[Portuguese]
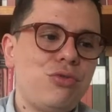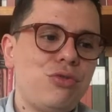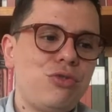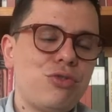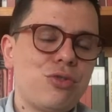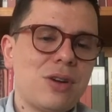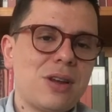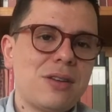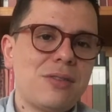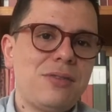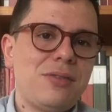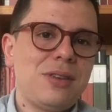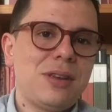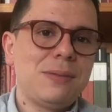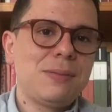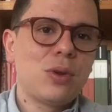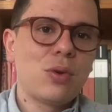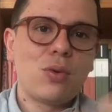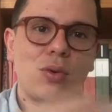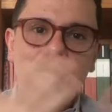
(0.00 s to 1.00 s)
de Geografia.
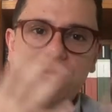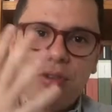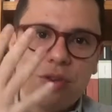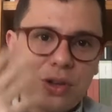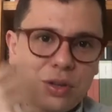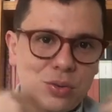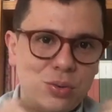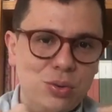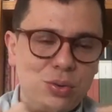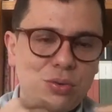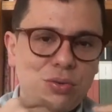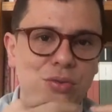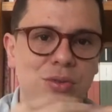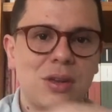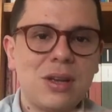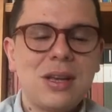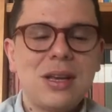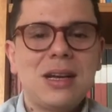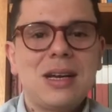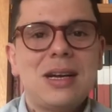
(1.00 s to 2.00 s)
Então convido a todos
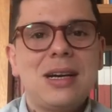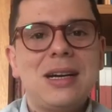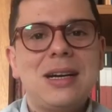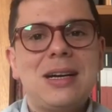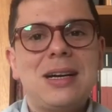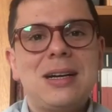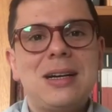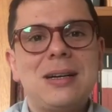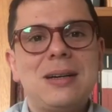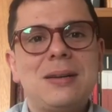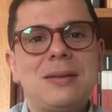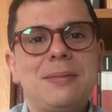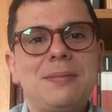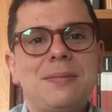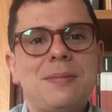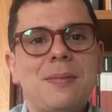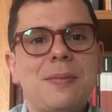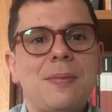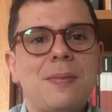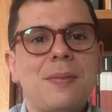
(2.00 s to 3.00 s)
a
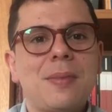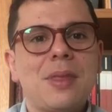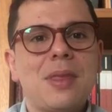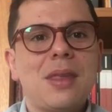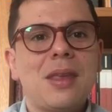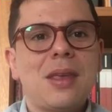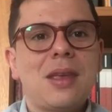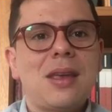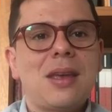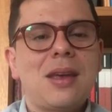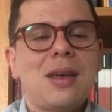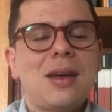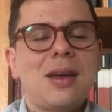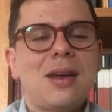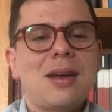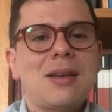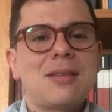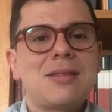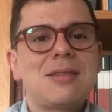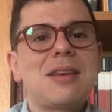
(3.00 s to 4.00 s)

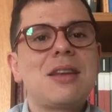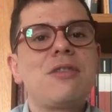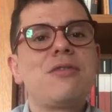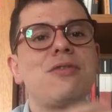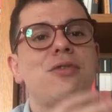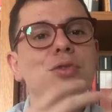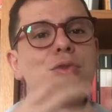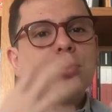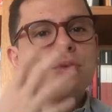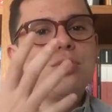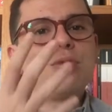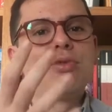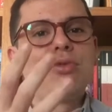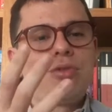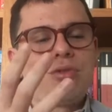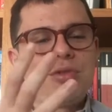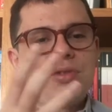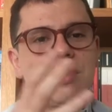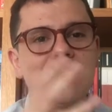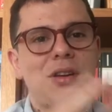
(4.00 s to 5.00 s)
serem
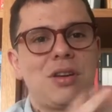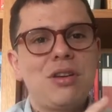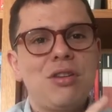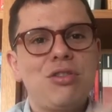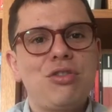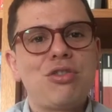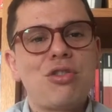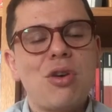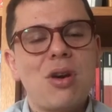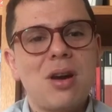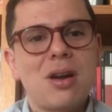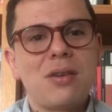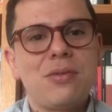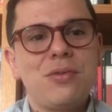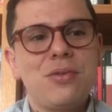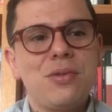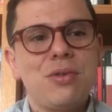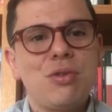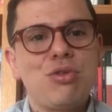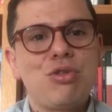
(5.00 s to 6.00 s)
futuros
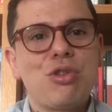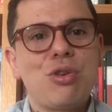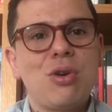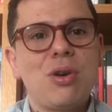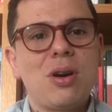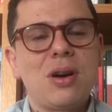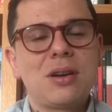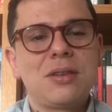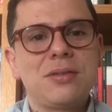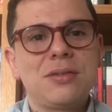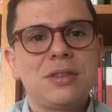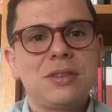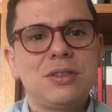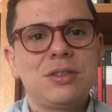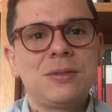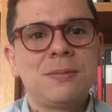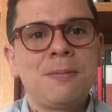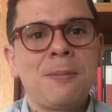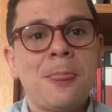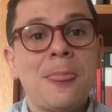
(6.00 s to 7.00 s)
geógrafos e geógrafas
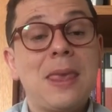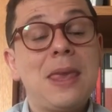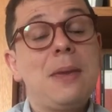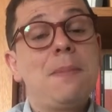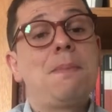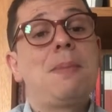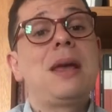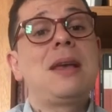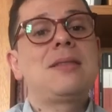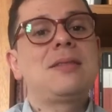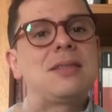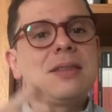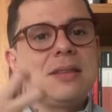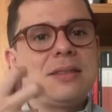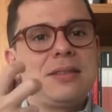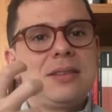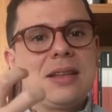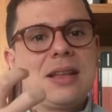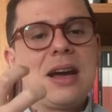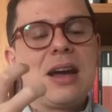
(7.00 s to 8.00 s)
que pensem a
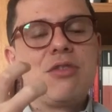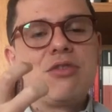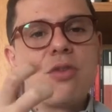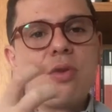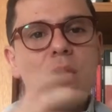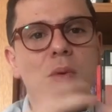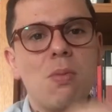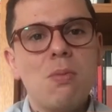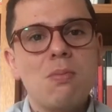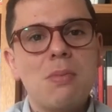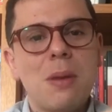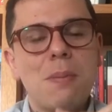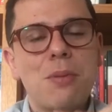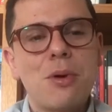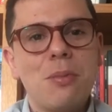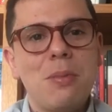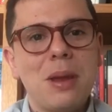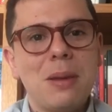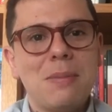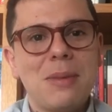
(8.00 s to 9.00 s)
cidade como uma
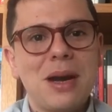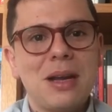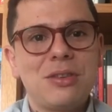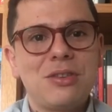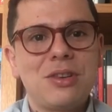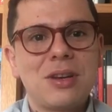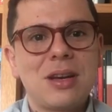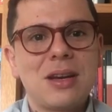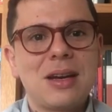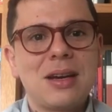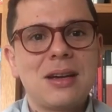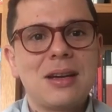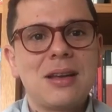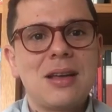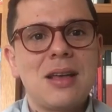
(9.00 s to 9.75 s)
problemática